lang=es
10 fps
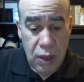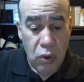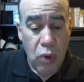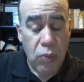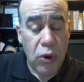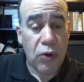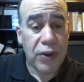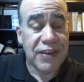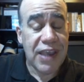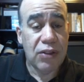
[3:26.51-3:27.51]
Combo
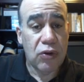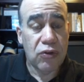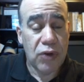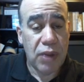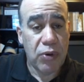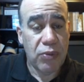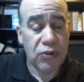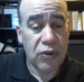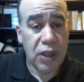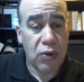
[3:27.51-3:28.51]
900, una
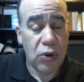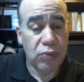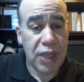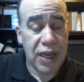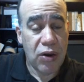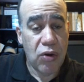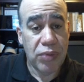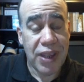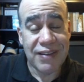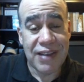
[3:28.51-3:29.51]
promoción de Quorum Telecom
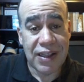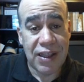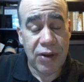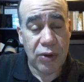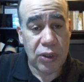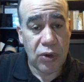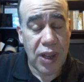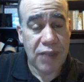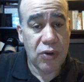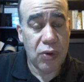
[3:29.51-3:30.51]
que se activa en nuestro
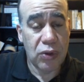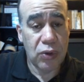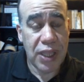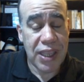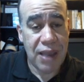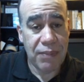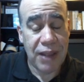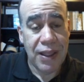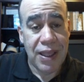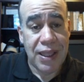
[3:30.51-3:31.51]
caso cuando usted
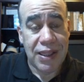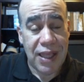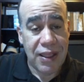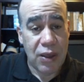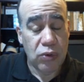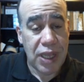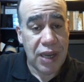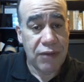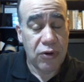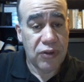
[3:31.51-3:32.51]
llama desde un
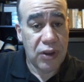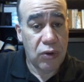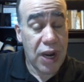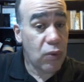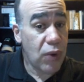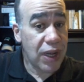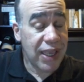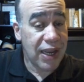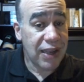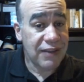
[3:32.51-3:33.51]
teléfono celular,
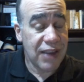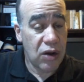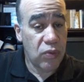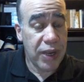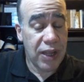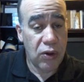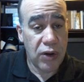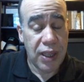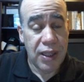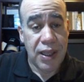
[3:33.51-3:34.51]
cualquiera que sea la
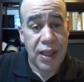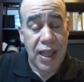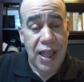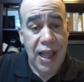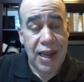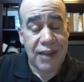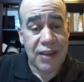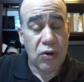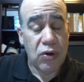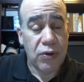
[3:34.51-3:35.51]
operadora, a la
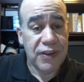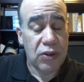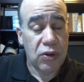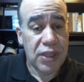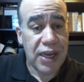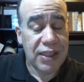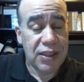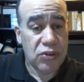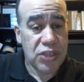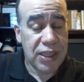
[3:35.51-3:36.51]

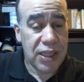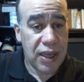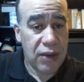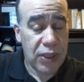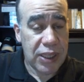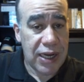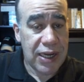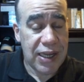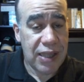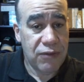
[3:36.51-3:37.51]
093080, que es nuestra
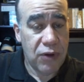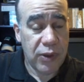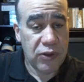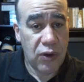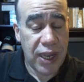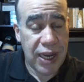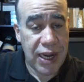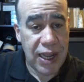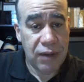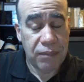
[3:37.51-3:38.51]
línea de información
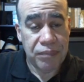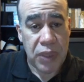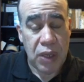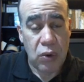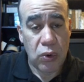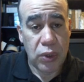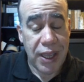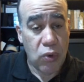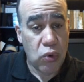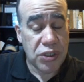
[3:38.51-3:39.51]
general. Usted
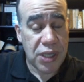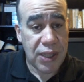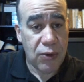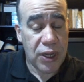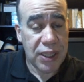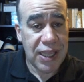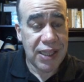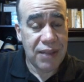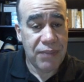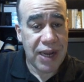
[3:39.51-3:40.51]
escucha este boletín
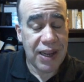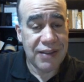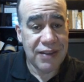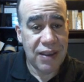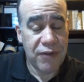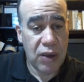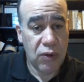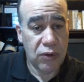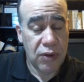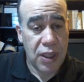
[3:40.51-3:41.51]
de marcas y
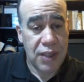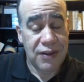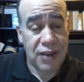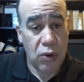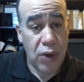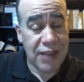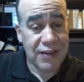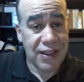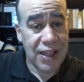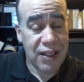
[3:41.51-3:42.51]
fijos. Si lo
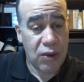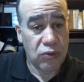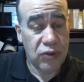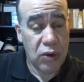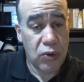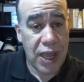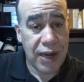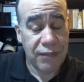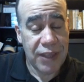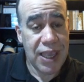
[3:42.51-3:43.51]
hace desde un
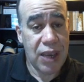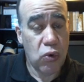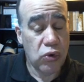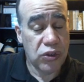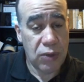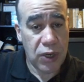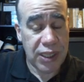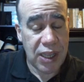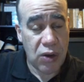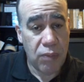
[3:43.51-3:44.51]
celular y escucha el
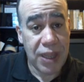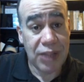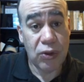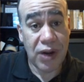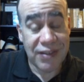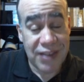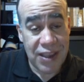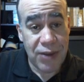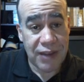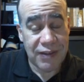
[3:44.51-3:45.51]
boletín completo,
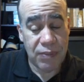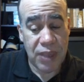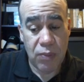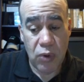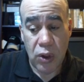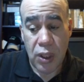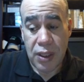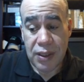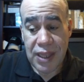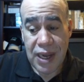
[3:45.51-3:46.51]
recibe en ese mismo
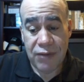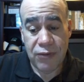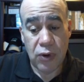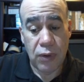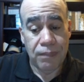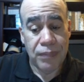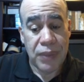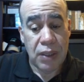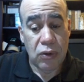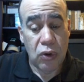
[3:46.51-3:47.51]
teléfono
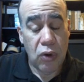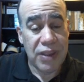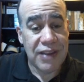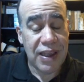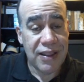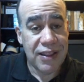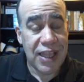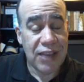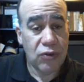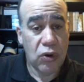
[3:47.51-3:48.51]
dos mensajes de
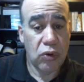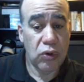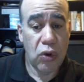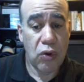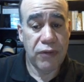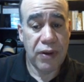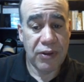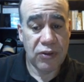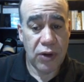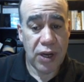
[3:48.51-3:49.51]
texto con dos
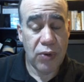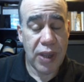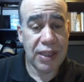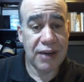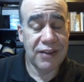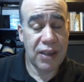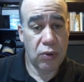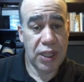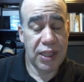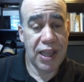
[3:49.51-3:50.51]
confirmaciones nuestras, sin que
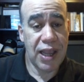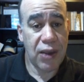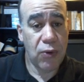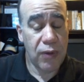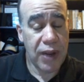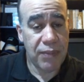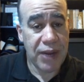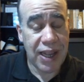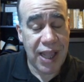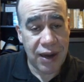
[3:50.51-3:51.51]
usted tenga que volver a
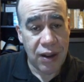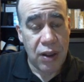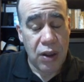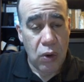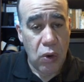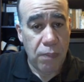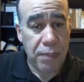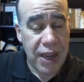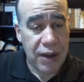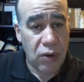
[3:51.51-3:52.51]
marcar,
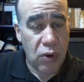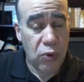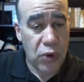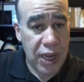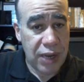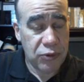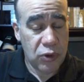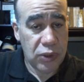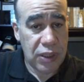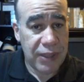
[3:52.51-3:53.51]
comprar o buscar
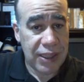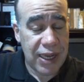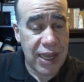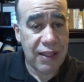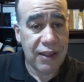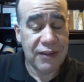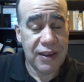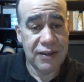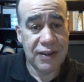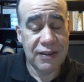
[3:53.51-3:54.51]
absolutamente nada. Así
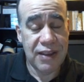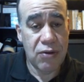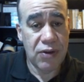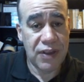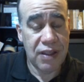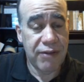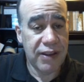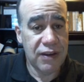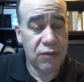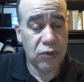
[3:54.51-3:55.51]
es sencillo, así de
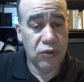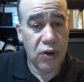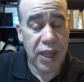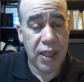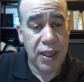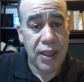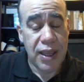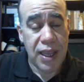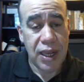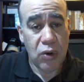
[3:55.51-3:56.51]
fácil funciona
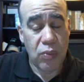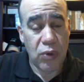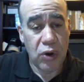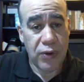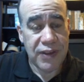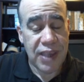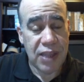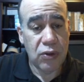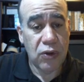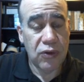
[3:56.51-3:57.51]
el combo
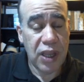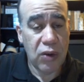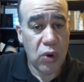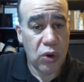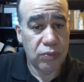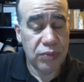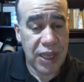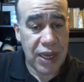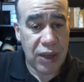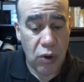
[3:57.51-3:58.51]
900 de Quorum
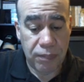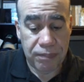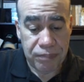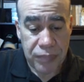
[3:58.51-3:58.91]
Telecom.